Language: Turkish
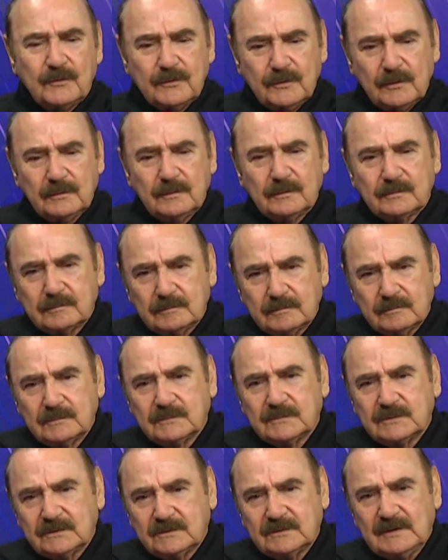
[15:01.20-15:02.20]
yolu
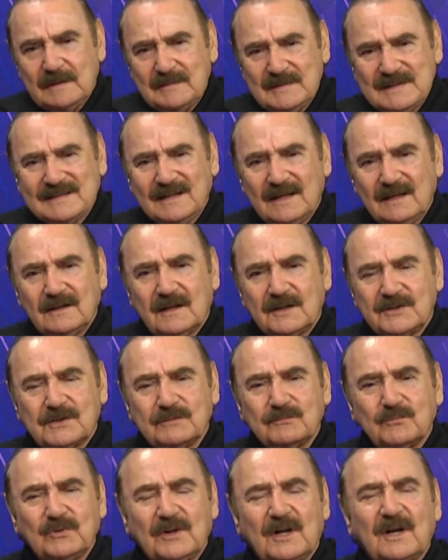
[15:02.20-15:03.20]
temizleyin,
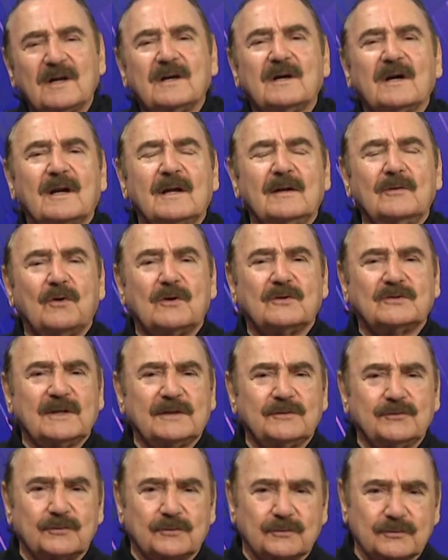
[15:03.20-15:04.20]
açın. Bunlara kara
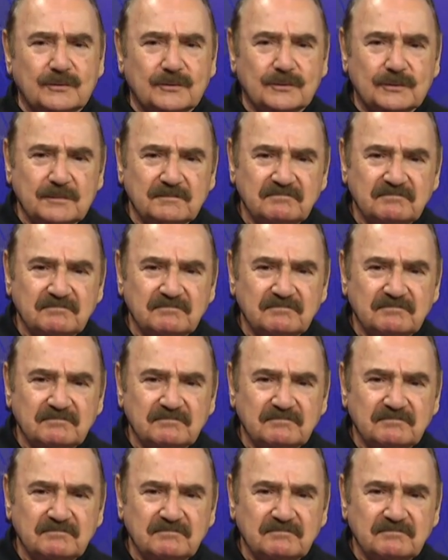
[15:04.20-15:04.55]
nokta diyoruz.